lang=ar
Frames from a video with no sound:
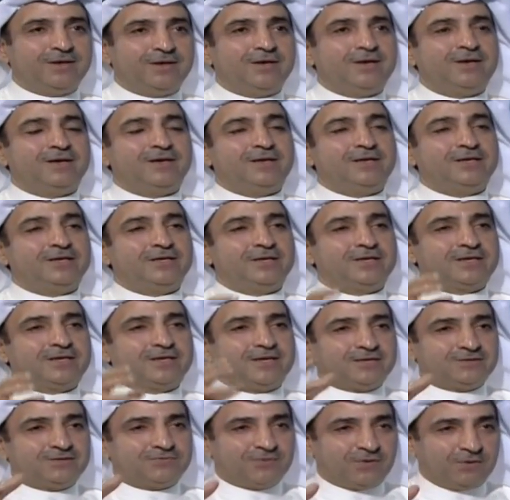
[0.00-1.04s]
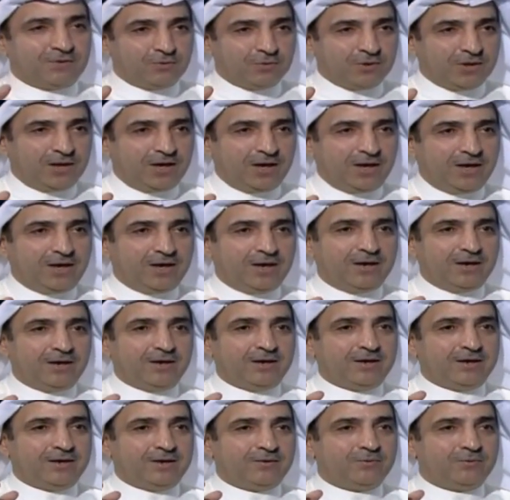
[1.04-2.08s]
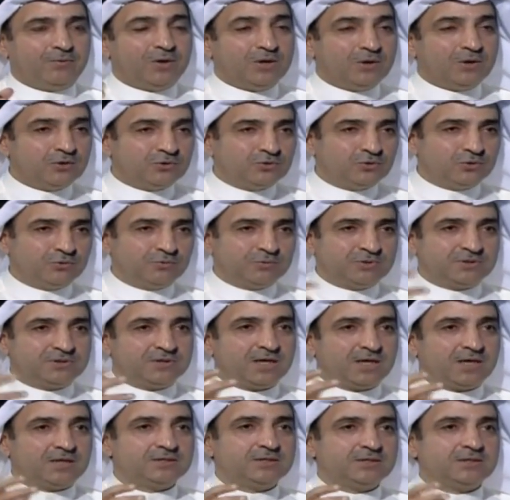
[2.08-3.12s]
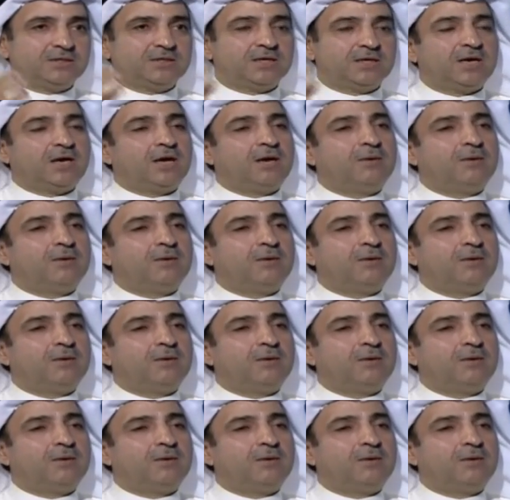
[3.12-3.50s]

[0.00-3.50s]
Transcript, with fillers: آه، لكشف أوضاعها آه، والهجوم السياسي